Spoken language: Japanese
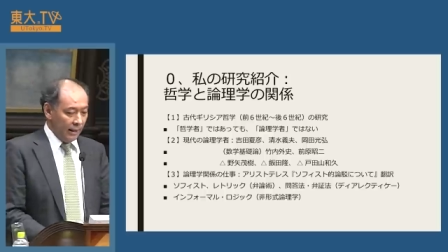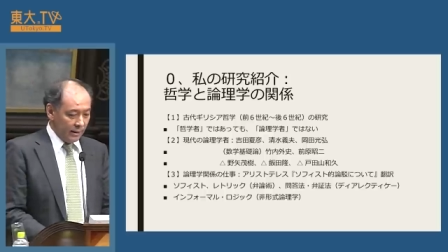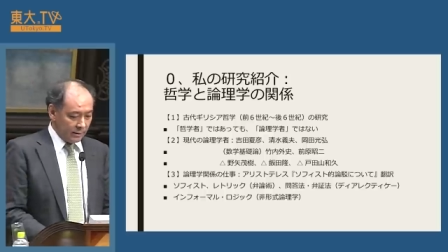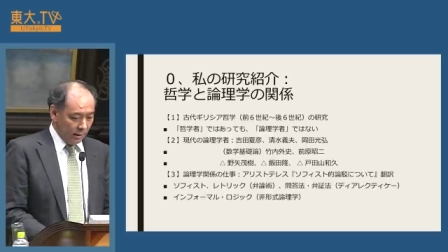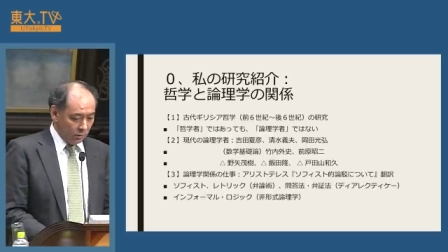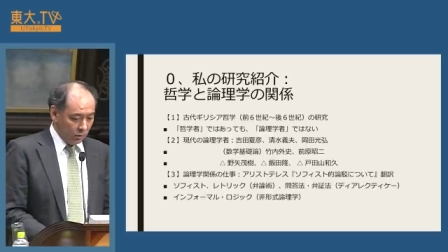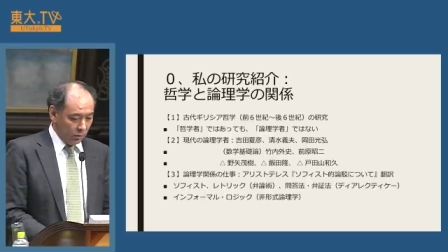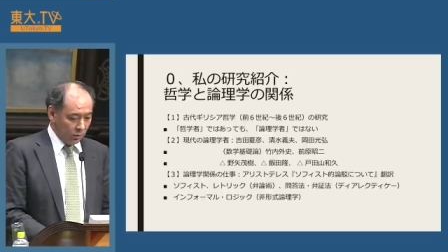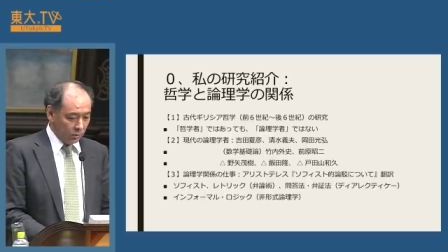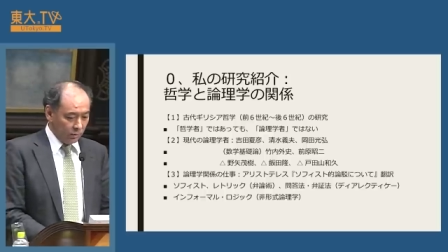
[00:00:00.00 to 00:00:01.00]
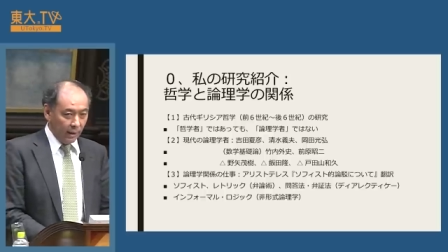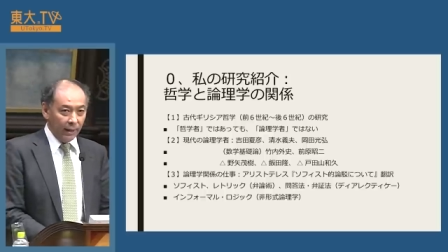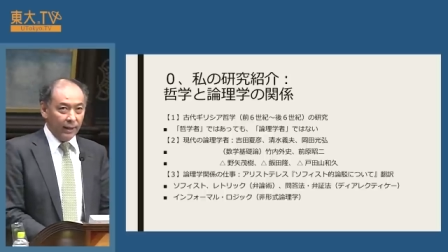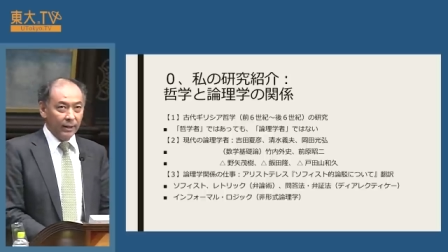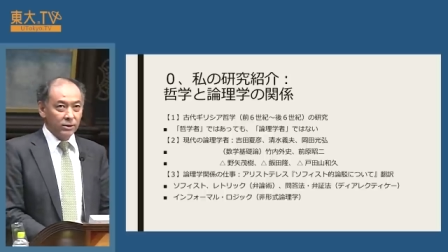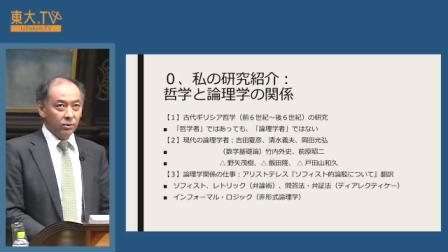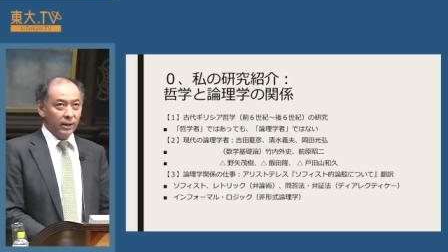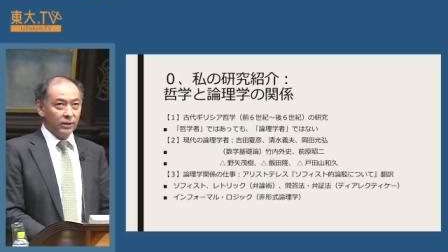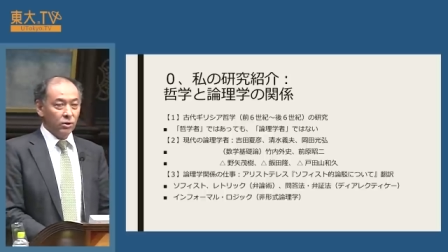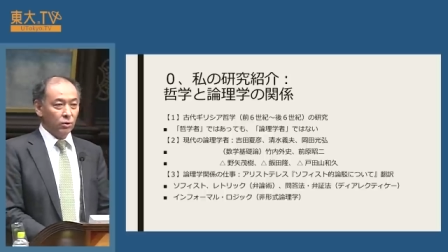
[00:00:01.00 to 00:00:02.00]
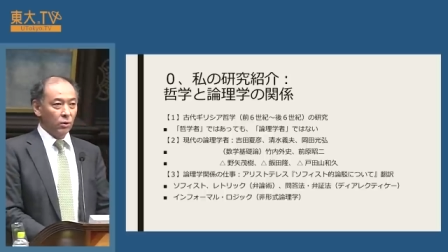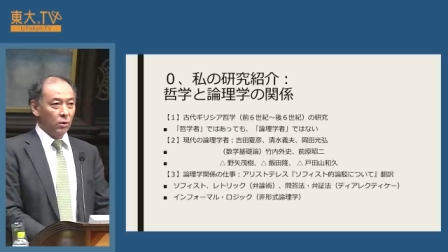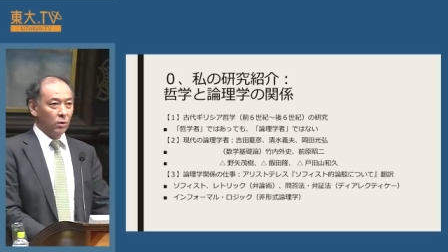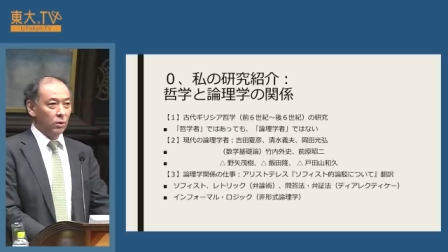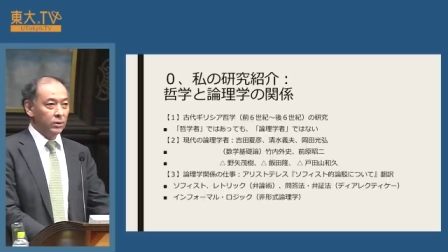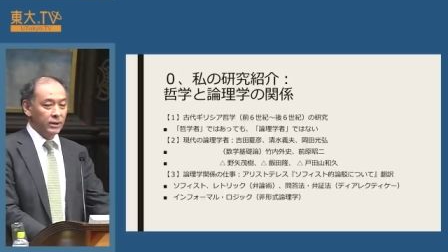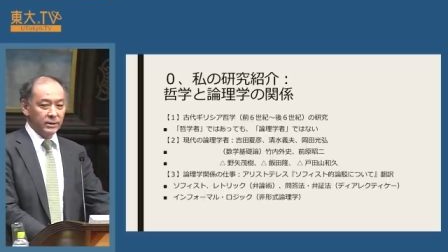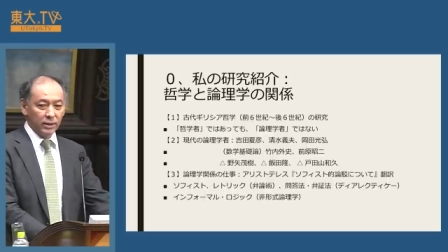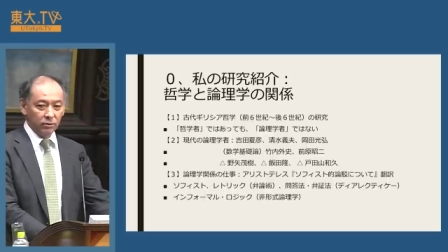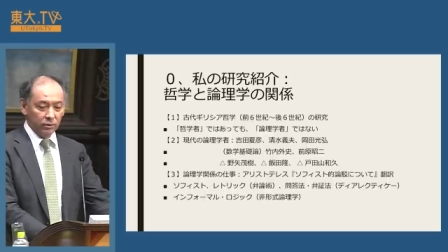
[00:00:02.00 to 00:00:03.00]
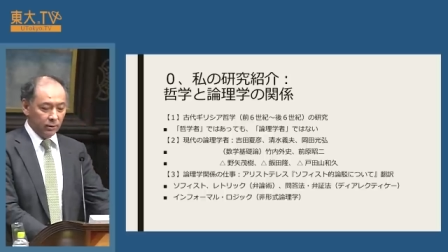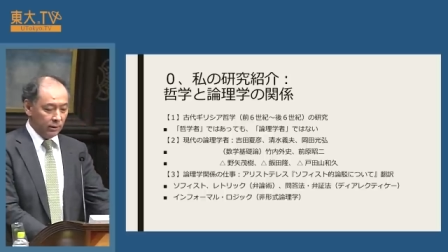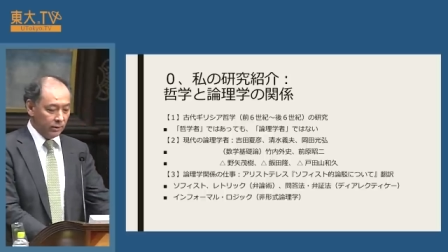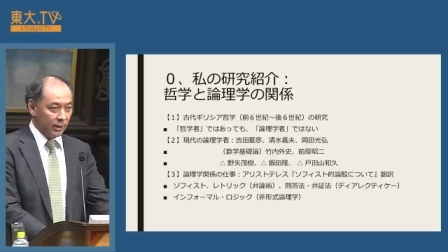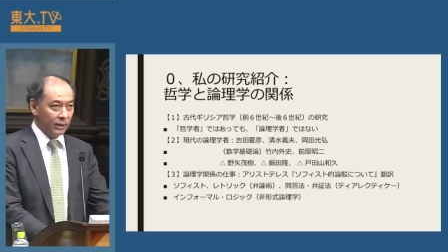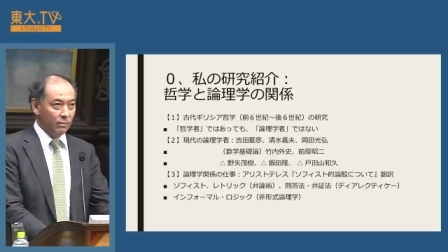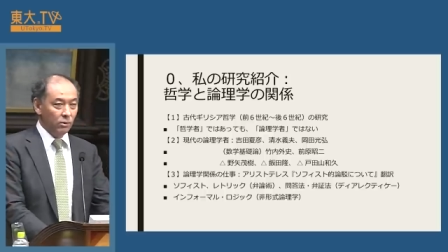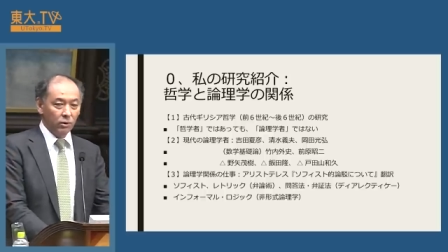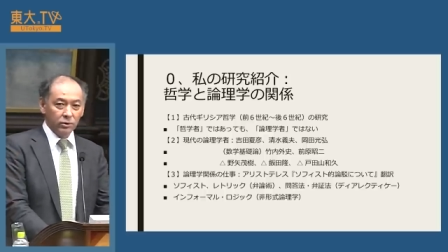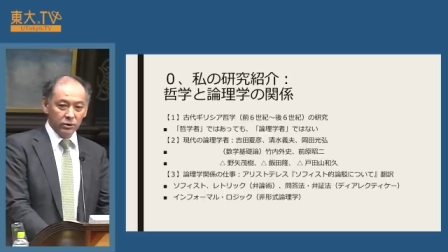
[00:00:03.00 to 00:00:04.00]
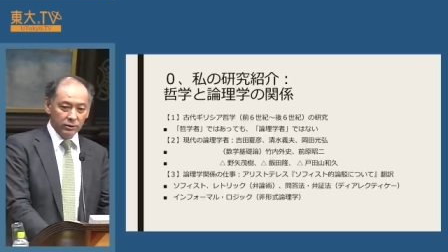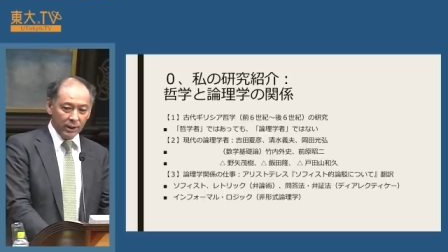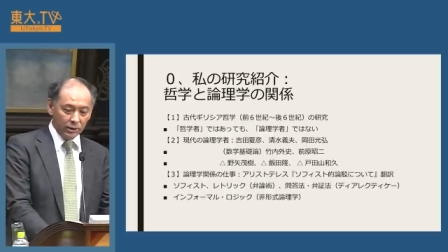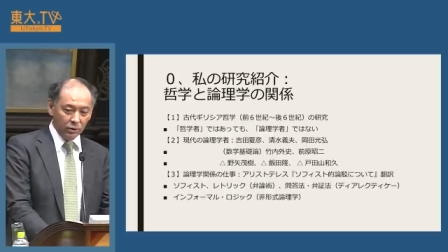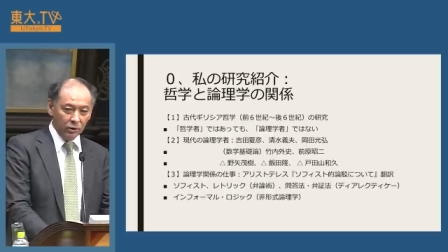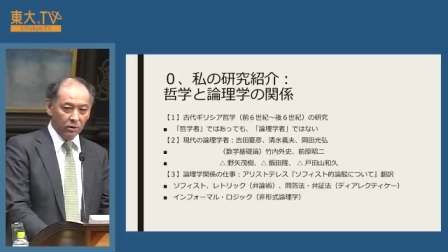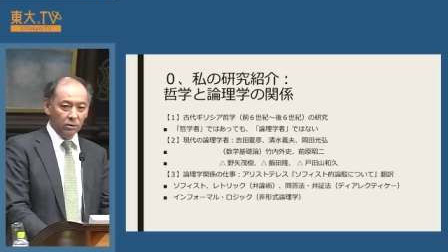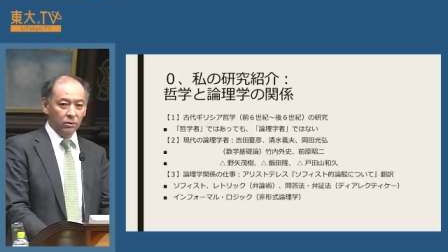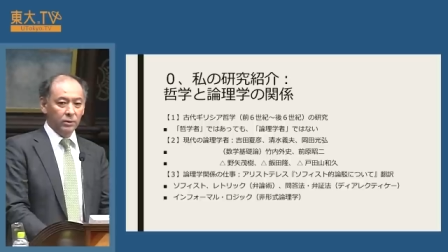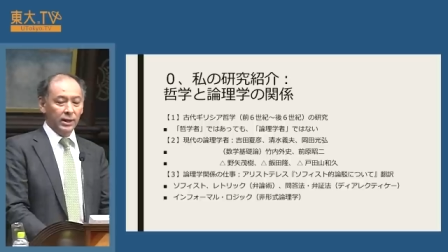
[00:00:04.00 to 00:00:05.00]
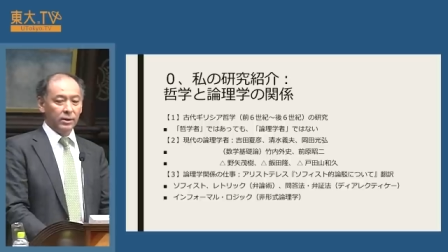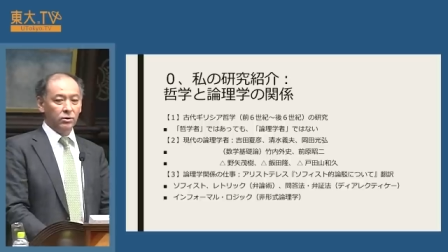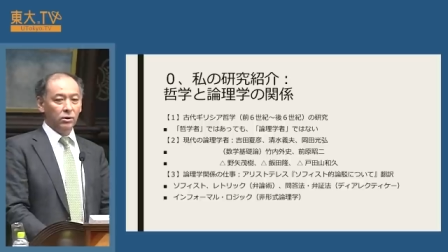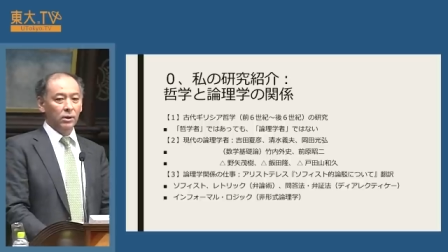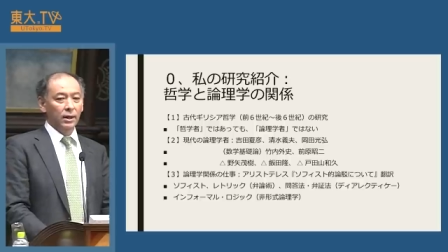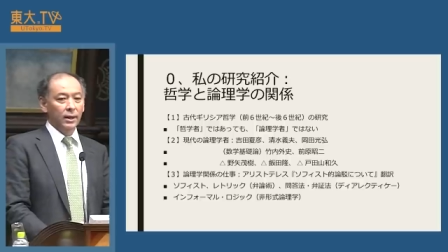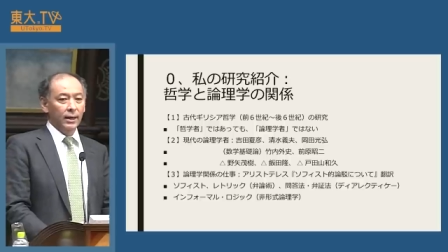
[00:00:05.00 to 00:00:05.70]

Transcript: 扱うということでその辺ちょっと哲学の中でも数学寄りの論理学と、